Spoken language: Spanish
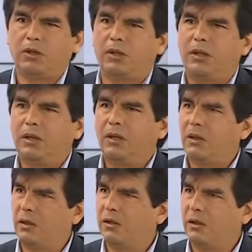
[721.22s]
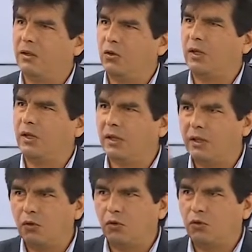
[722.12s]
que, el dinero que
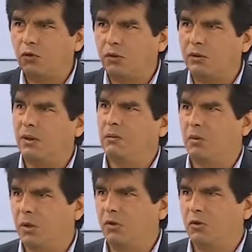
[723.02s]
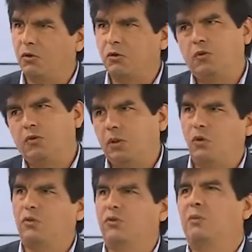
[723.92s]
ganan lo suden, porque nosotros
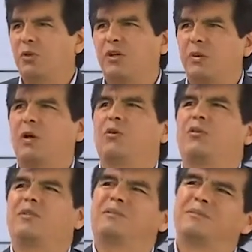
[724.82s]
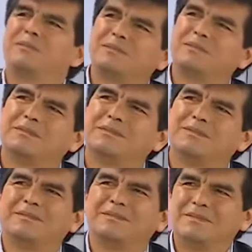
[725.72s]
sudamos los impuestos que pagamos. Sí, claro,
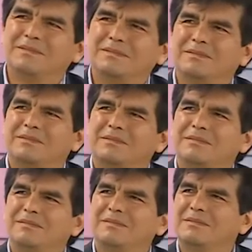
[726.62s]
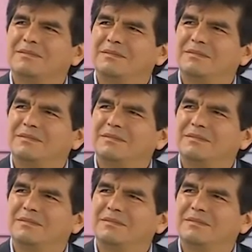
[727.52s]
es, verdad. Ahora, los